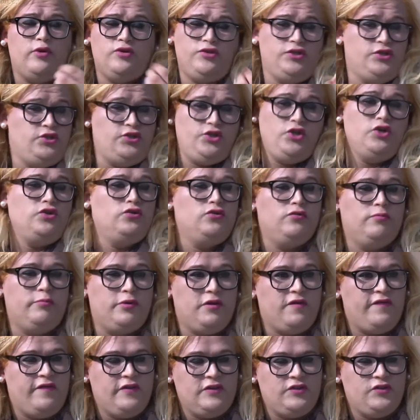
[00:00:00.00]
posición de un
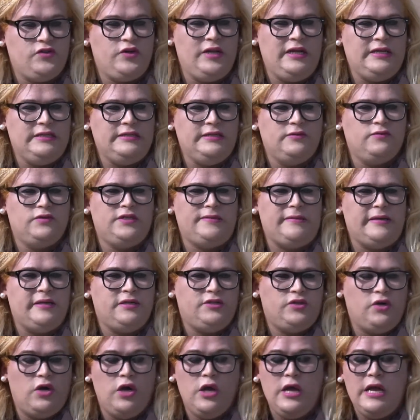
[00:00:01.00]
profesor ante un tema
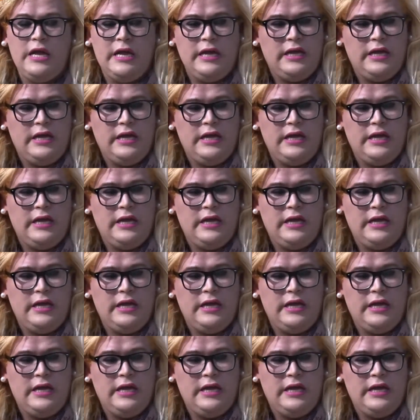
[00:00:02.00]
que yo,